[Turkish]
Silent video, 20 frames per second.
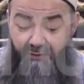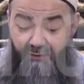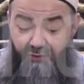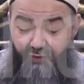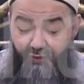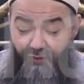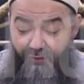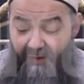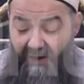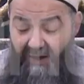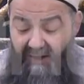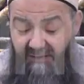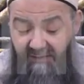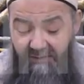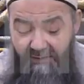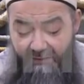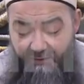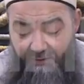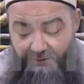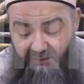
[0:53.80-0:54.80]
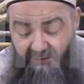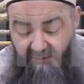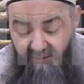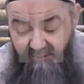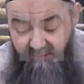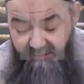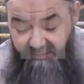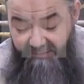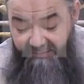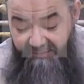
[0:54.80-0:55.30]
Cuma'nın
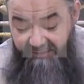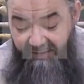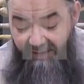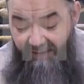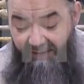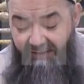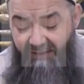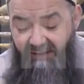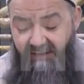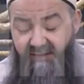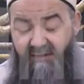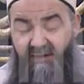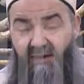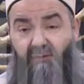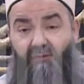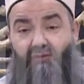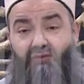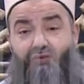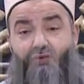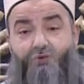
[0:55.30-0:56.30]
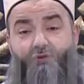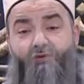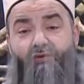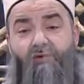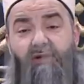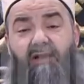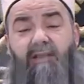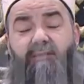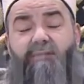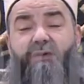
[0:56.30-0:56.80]
diğerlerinden üstünlüğü
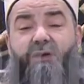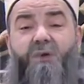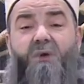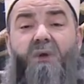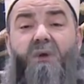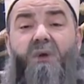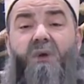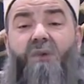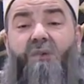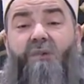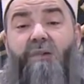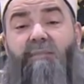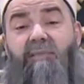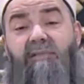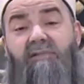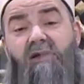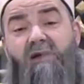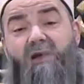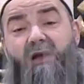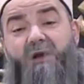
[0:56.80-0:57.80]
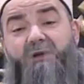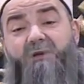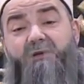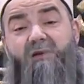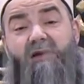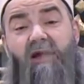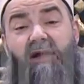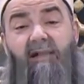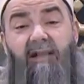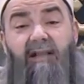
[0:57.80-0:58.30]
ne gibidir? Ramazan ayının
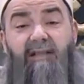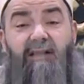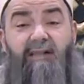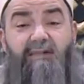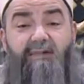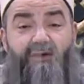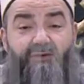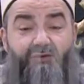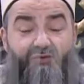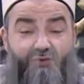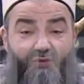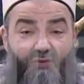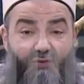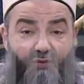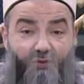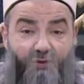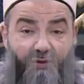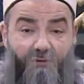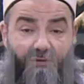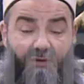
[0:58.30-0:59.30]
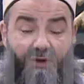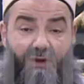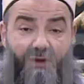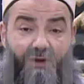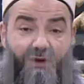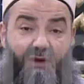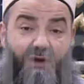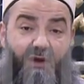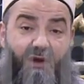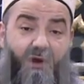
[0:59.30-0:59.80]
diğer aylardan üstünlüğü gibi.
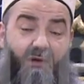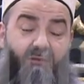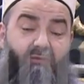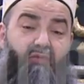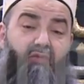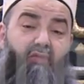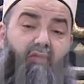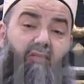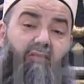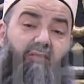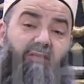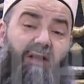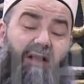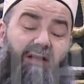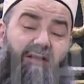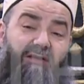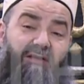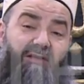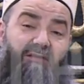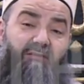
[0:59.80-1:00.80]
E bu yani